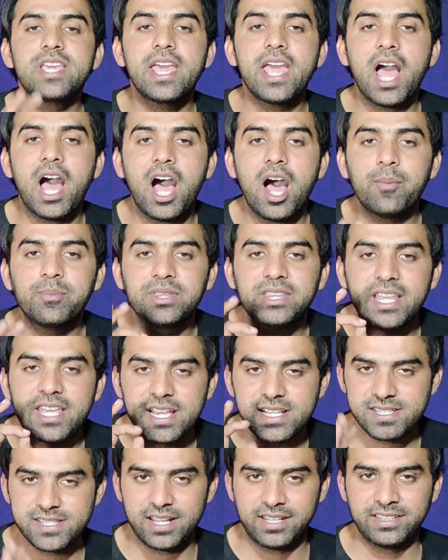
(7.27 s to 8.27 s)
ये आप
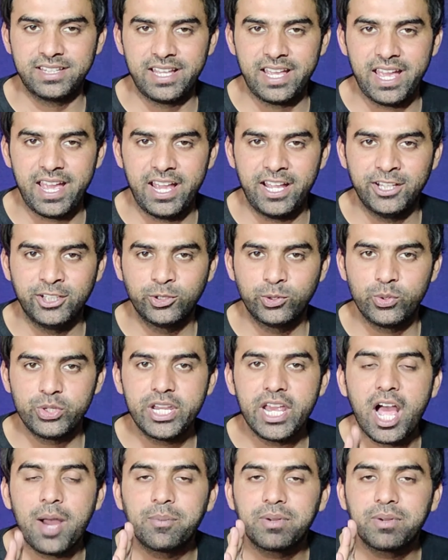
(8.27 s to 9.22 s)
देख सकते हैं तो ये